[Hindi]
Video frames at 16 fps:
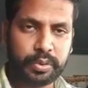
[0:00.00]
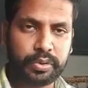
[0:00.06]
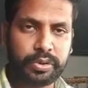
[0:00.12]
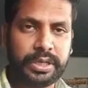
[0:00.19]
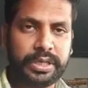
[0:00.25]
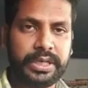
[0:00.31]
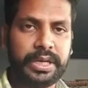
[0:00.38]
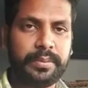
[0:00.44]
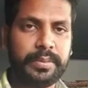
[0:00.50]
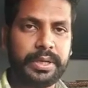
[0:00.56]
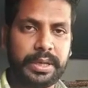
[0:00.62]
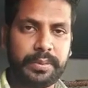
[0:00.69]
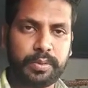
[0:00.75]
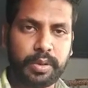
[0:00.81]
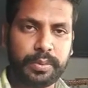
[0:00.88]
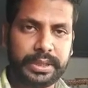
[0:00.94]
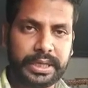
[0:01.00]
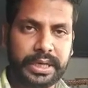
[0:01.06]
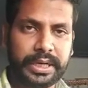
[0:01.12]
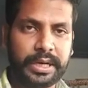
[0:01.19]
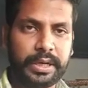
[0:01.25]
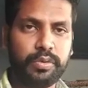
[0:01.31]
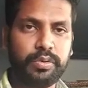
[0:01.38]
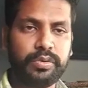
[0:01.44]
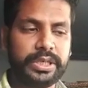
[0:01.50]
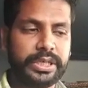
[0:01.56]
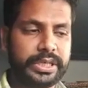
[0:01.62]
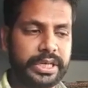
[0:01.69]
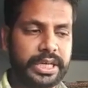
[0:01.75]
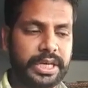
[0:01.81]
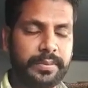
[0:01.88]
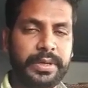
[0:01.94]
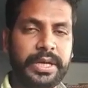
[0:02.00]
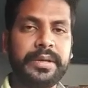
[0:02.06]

पूछ लेना मैं आपको बता रहा हूँ डिटेल